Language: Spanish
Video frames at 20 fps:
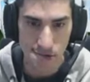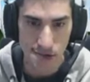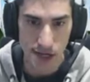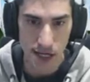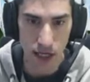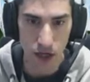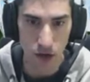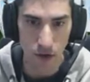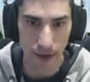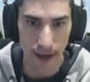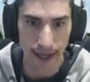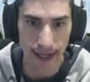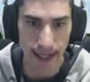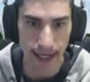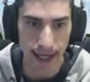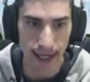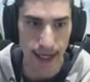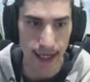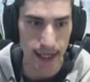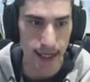y lo dejas
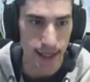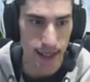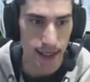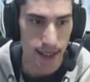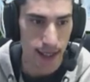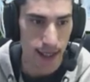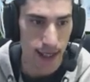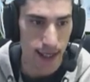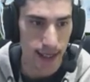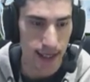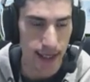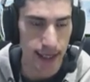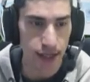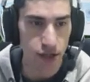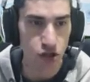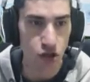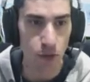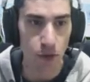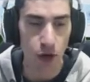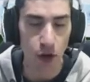aquí y
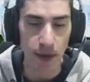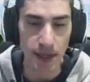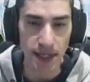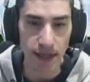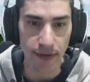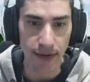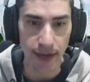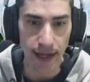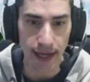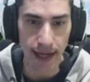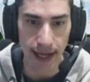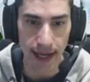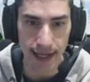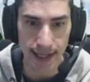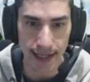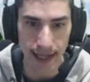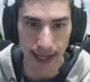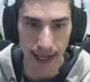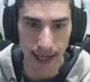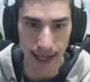esto me lo vas a hacer
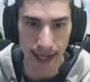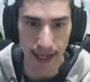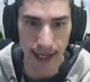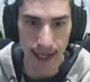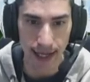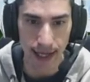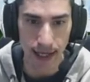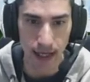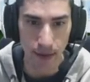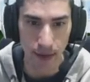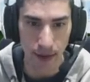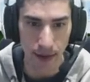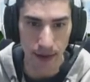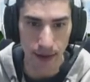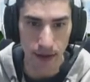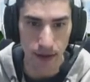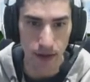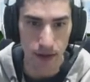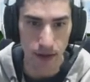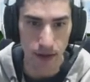hasta que aquí quede vacío